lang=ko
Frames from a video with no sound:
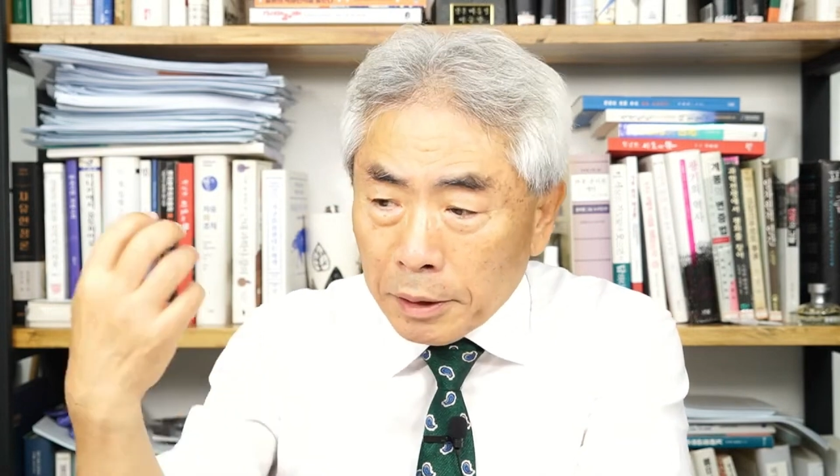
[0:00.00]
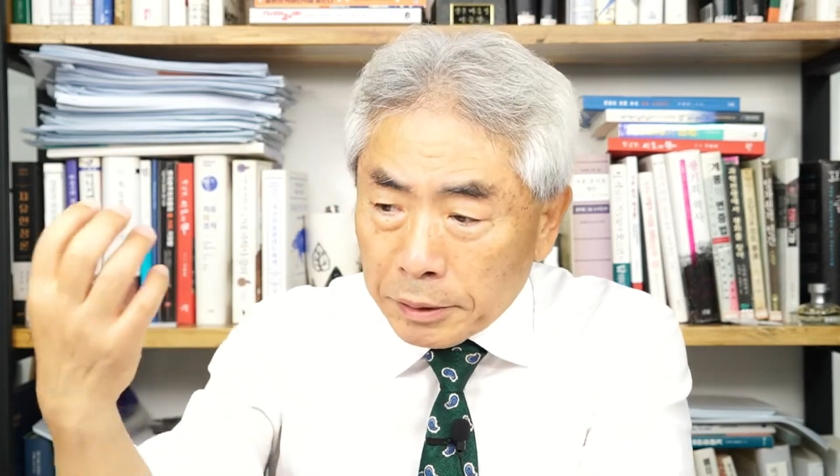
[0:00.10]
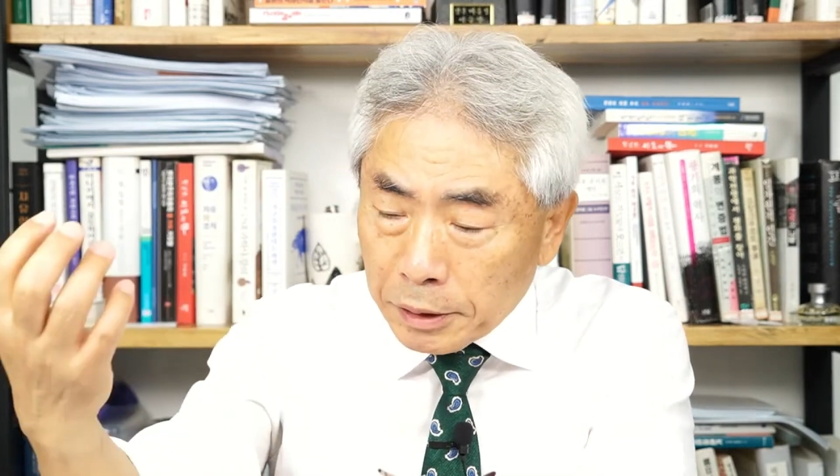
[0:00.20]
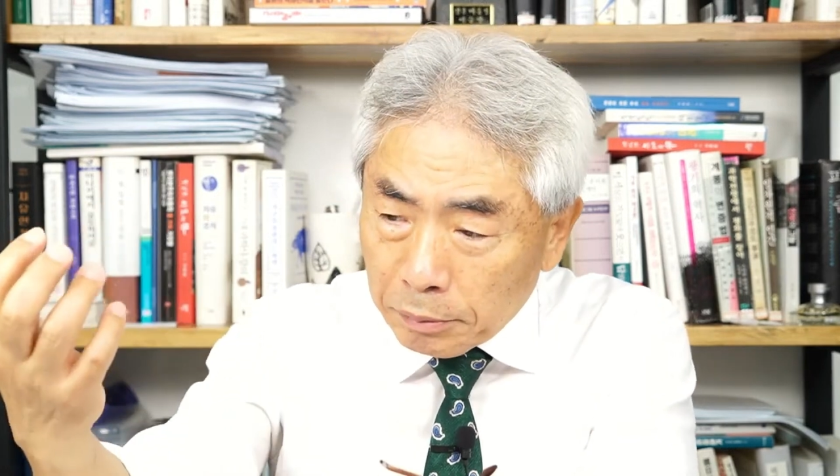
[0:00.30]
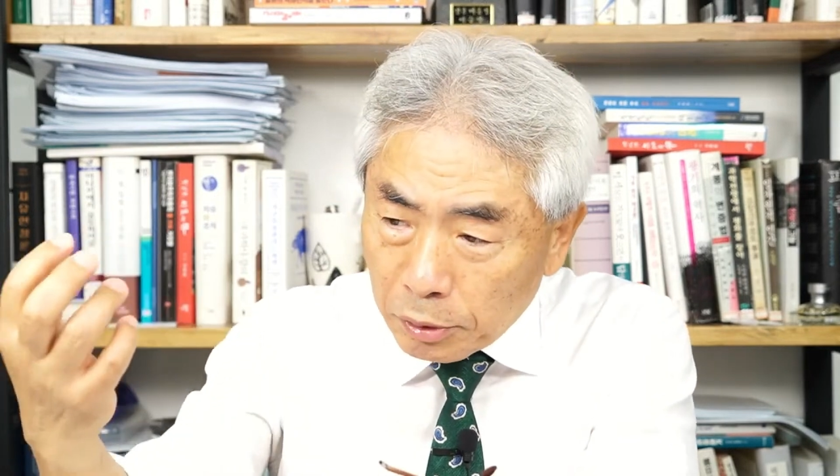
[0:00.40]

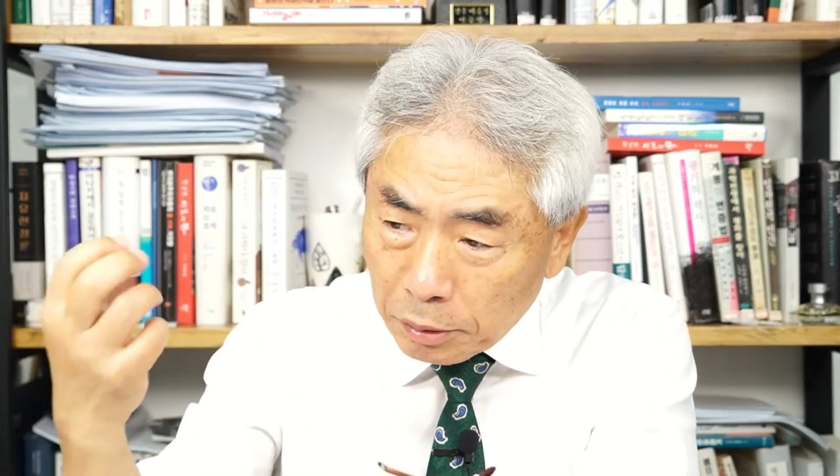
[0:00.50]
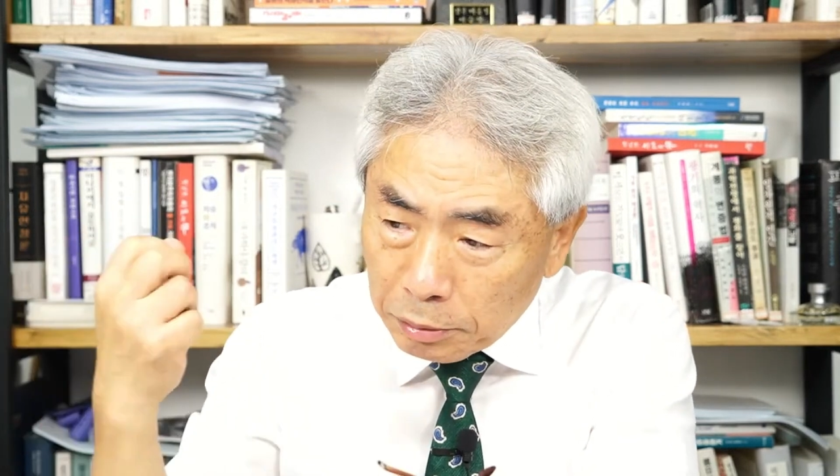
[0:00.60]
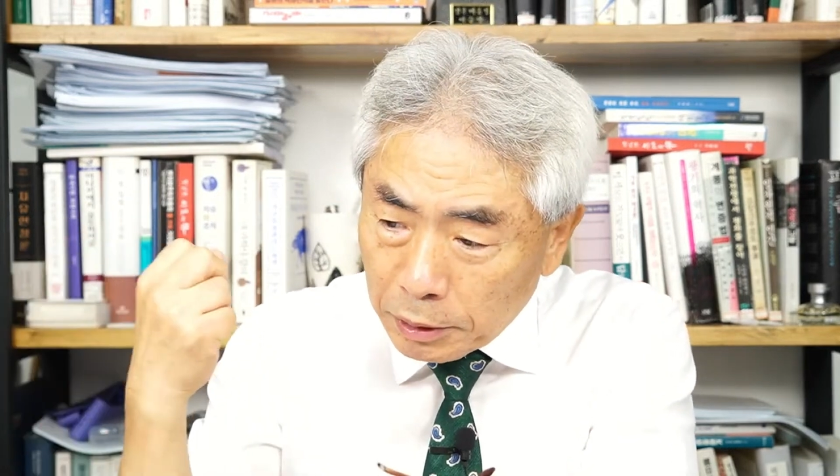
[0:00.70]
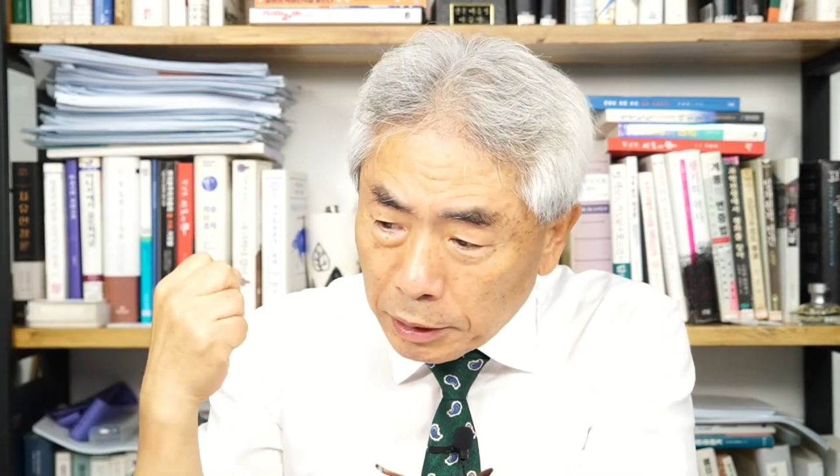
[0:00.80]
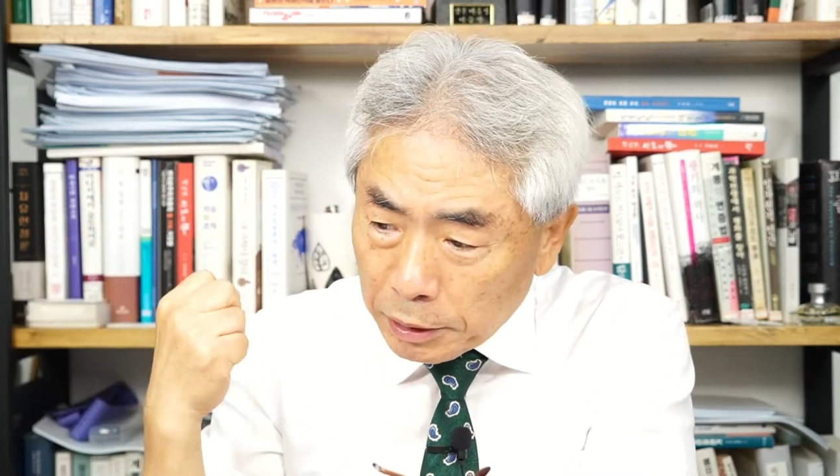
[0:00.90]

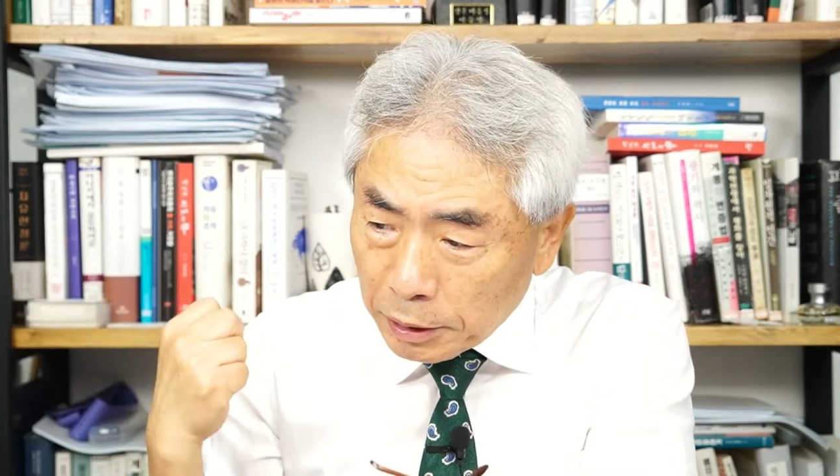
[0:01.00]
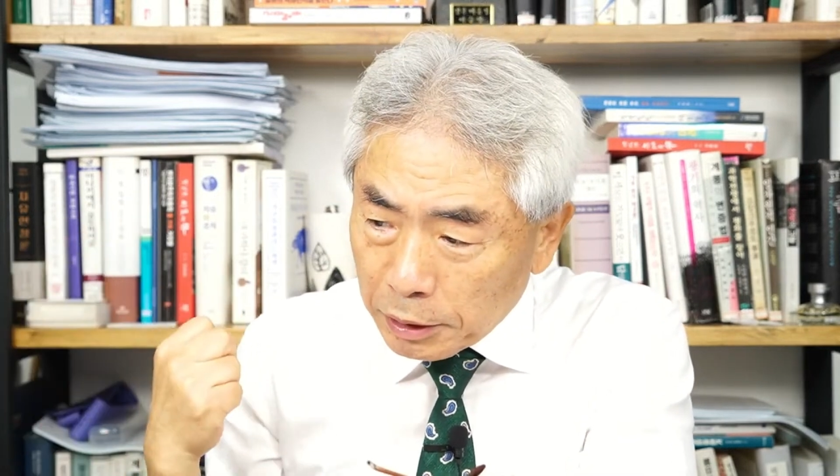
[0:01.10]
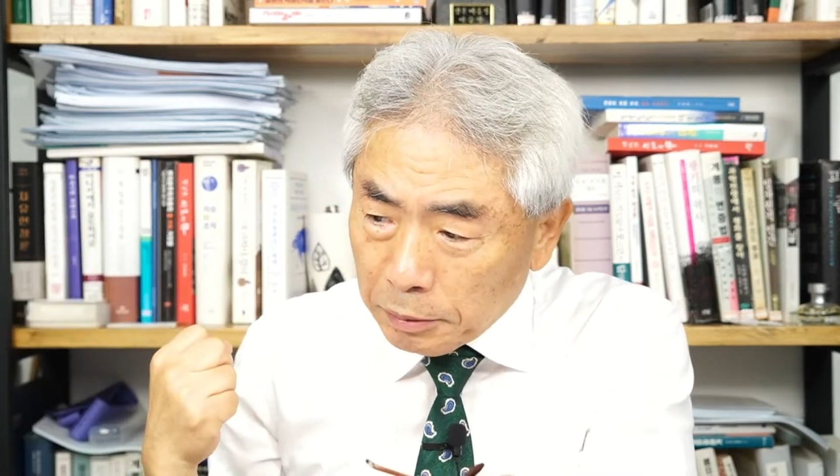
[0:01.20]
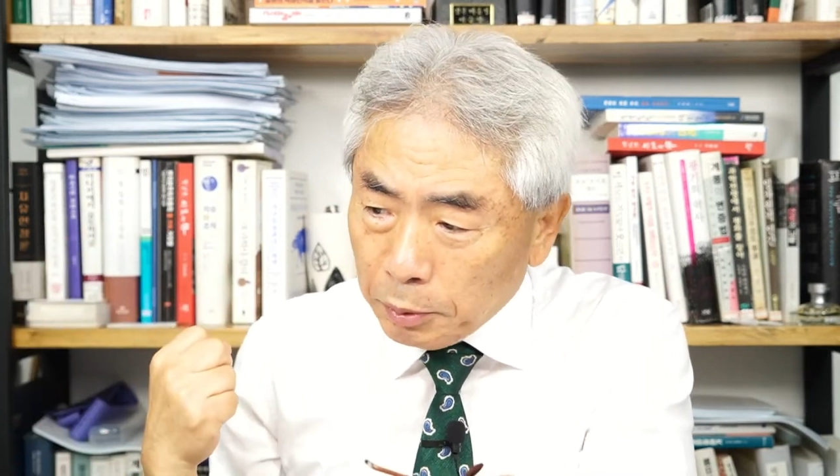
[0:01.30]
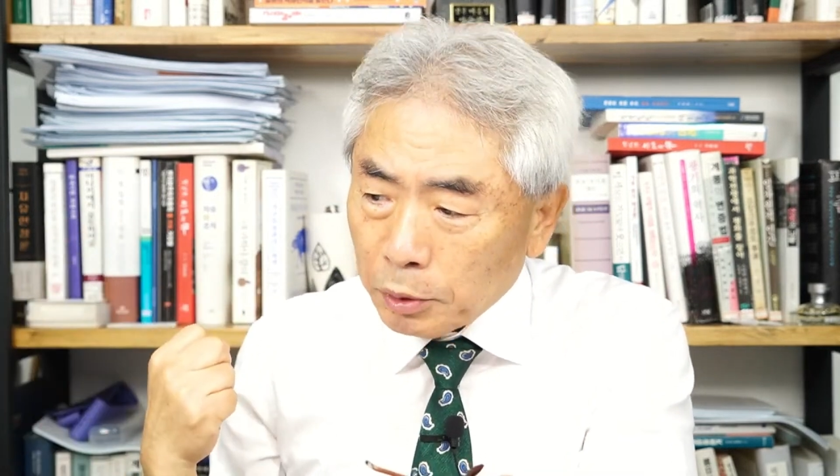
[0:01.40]
정부로부터
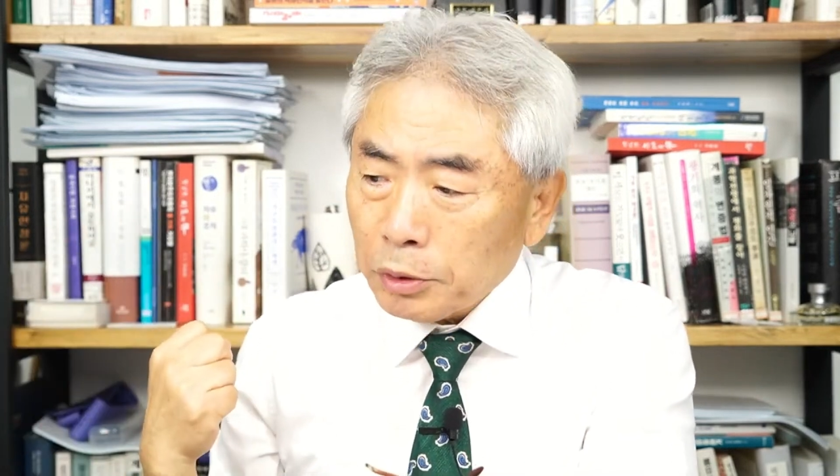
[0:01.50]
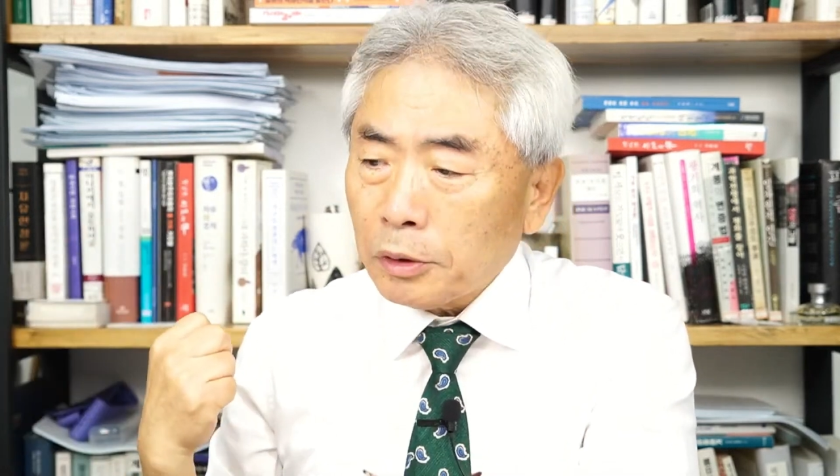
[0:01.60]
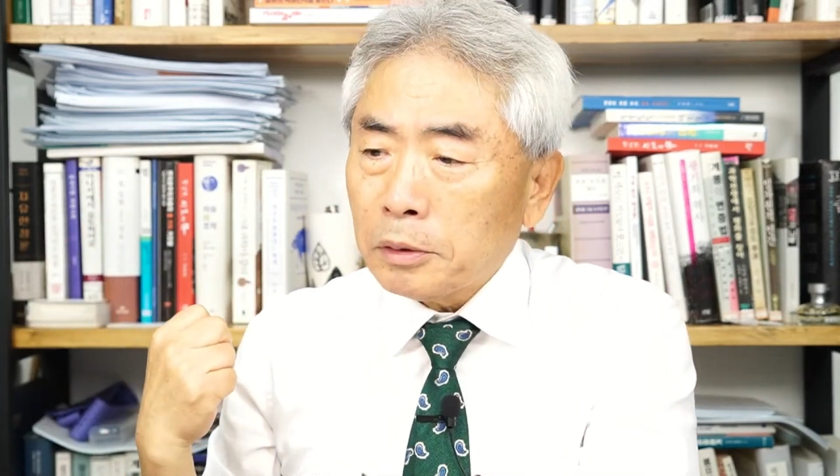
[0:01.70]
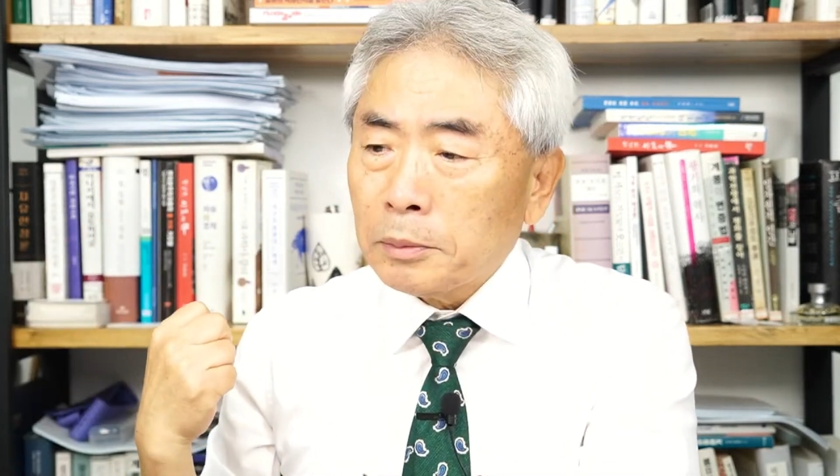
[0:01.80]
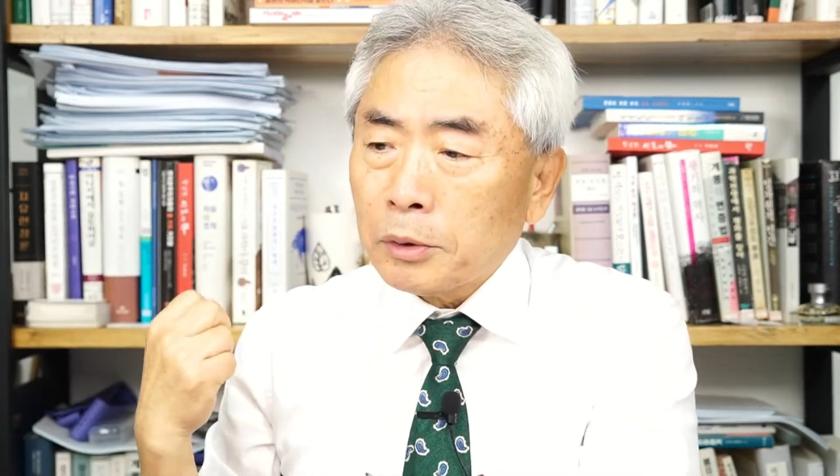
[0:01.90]
정치
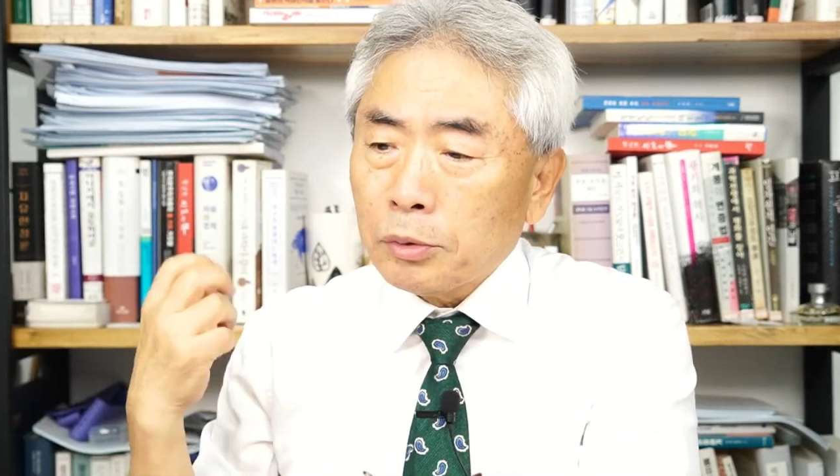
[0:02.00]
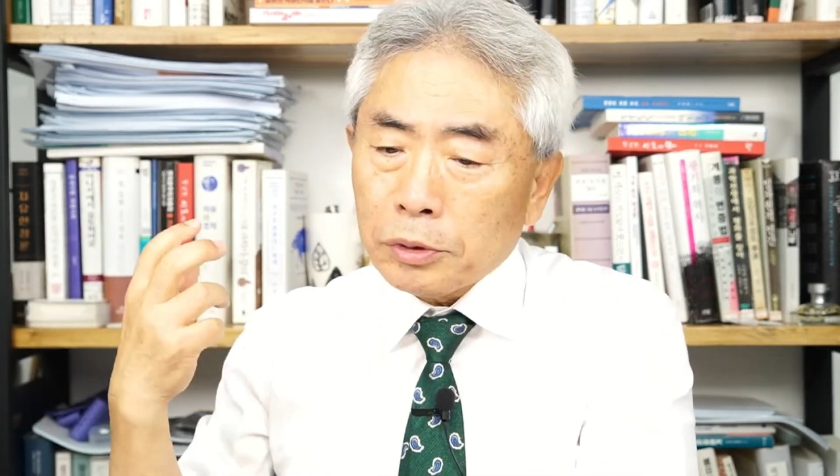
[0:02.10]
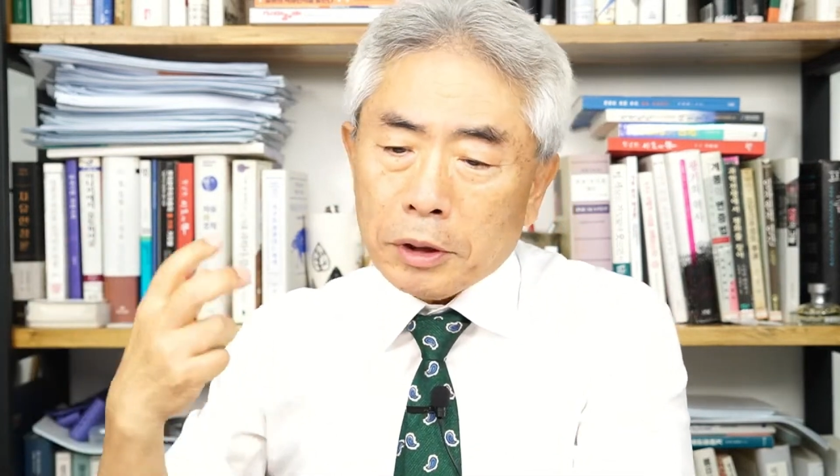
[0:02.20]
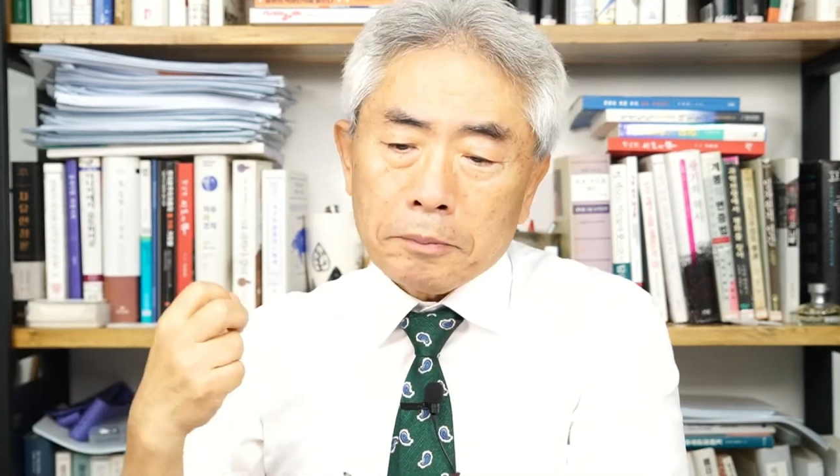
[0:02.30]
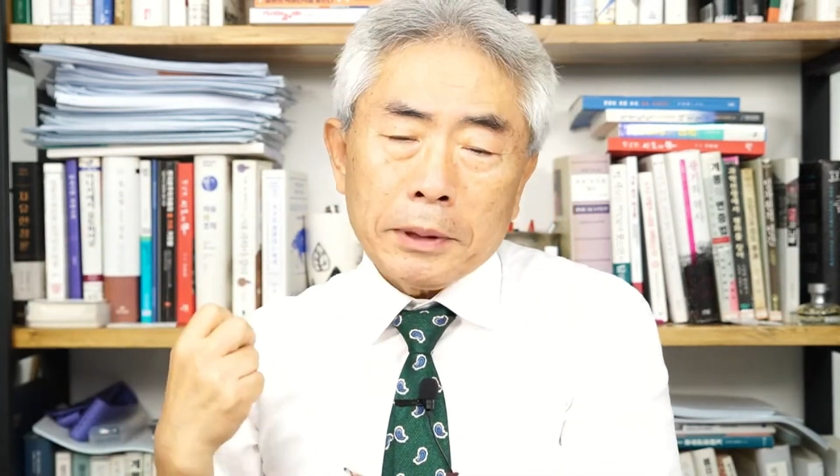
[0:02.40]
보조금은 국현